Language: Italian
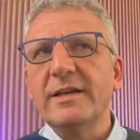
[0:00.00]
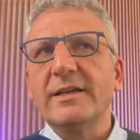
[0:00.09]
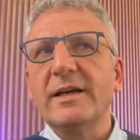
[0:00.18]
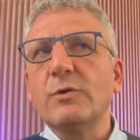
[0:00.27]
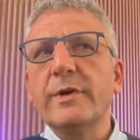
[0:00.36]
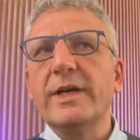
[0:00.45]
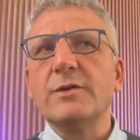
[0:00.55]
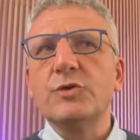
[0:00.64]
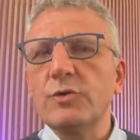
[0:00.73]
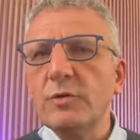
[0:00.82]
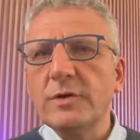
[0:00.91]
Da qui
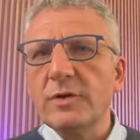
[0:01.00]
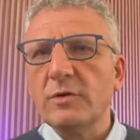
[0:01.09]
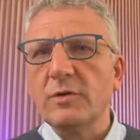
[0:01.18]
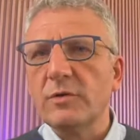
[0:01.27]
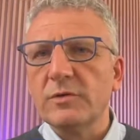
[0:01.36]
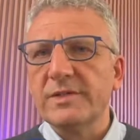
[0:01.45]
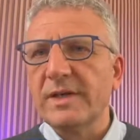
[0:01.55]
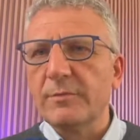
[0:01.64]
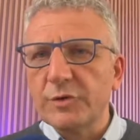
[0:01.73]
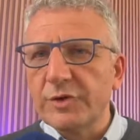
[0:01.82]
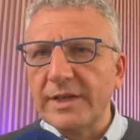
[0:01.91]
a giugno
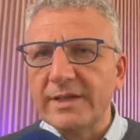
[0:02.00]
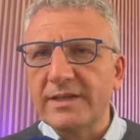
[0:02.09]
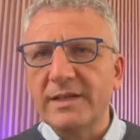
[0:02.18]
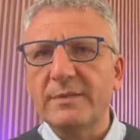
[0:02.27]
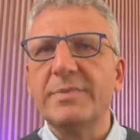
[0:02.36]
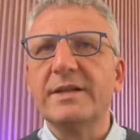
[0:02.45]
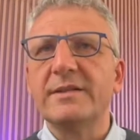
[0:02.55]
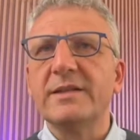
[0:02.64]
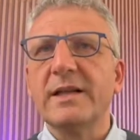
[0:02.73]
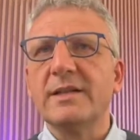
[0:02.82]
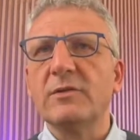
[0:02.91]
siamo certi che
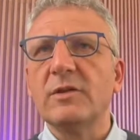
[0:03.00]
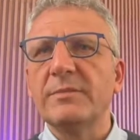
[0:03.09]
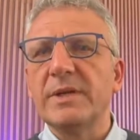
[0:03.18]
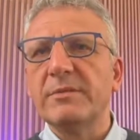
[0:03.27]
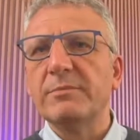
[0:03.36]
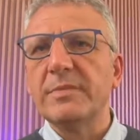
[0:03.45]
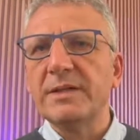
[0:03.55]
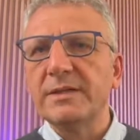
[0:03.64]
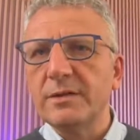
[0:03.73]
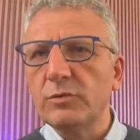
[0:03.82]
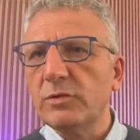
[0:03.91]
partiranno le prime
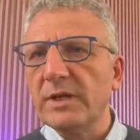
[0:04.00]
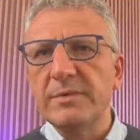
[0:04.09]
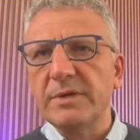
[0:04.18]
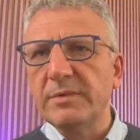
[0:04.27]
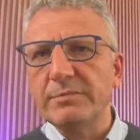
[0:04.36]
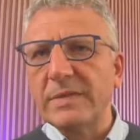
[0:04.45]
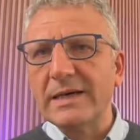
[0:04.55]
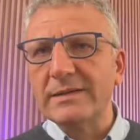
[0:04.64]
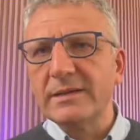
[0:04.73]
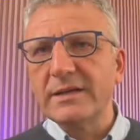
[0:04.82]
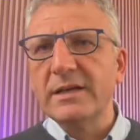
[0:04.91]
banditure, i primi
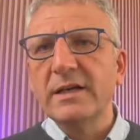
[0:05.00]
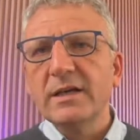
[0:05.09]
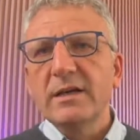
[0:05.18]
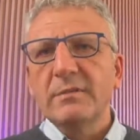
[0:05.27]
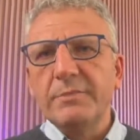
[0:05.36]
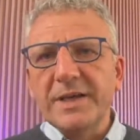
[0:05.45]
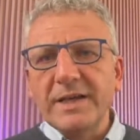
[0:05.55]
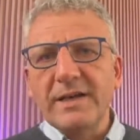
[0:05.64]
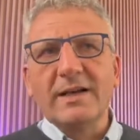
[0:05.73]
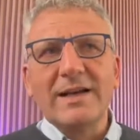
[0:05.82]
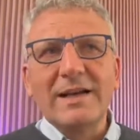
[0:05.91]
bandi
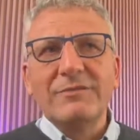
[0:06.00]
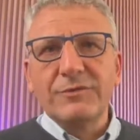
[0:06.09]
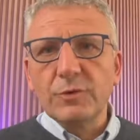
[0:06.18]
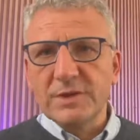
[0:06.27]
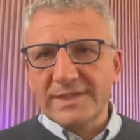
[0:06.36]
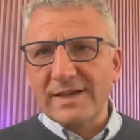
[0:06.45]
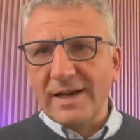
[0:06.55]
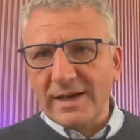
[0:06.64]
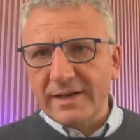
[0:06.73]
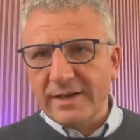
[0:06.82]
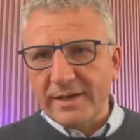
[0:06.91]
per
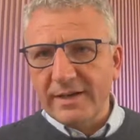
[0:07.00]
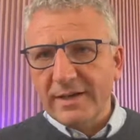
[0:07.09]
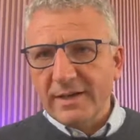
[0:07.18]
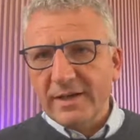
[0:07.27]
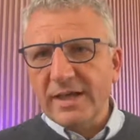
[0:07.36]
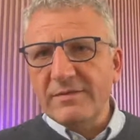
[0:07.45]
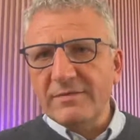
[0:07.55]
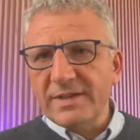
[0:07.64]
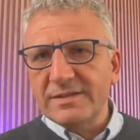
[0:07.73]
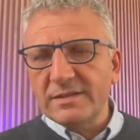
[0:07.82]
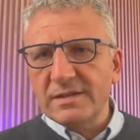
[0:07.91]
rafforzare e
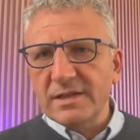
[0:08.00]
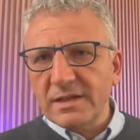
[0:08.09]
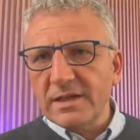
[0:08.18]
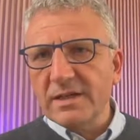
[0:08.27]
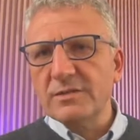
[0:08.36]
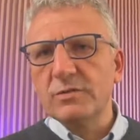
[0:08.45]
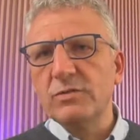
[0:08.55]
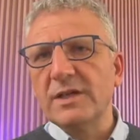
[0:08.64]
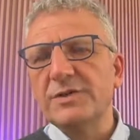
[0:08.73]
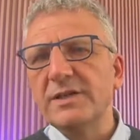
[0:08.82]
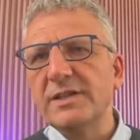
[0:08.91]
investire
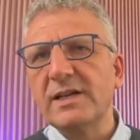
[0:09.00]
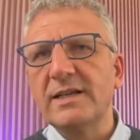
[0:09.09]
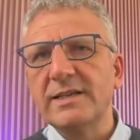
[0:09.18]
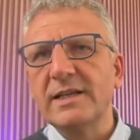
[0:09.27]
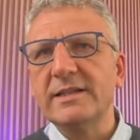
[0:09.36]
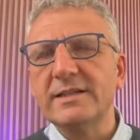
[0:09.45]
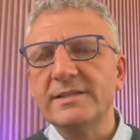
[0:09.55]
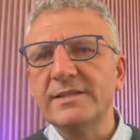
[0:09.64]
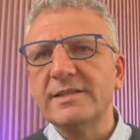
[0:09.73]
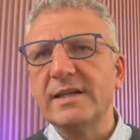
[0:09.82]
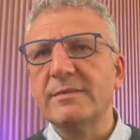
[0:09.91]
sulla centralità del
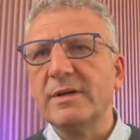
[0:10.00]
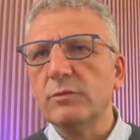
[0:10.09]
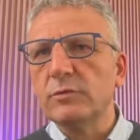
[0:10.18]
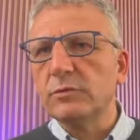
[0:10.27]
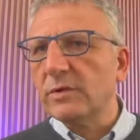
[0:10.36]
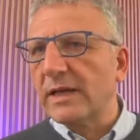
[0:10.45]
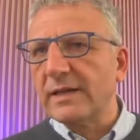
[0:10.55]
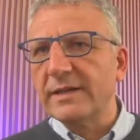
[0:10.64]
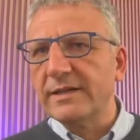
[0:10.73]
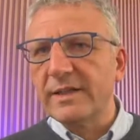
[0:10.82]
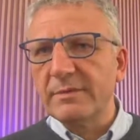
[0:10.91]
sistema
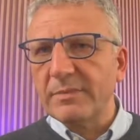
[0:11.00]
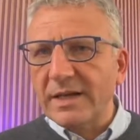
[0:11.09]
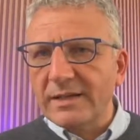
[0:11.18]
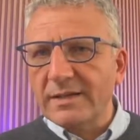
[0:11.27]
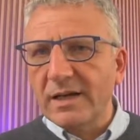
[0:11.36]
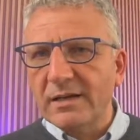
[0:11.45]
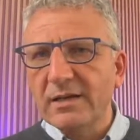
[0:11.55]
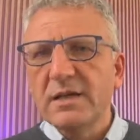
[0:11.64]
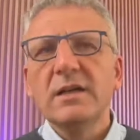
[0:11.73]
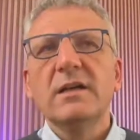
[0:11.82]
culturale dei media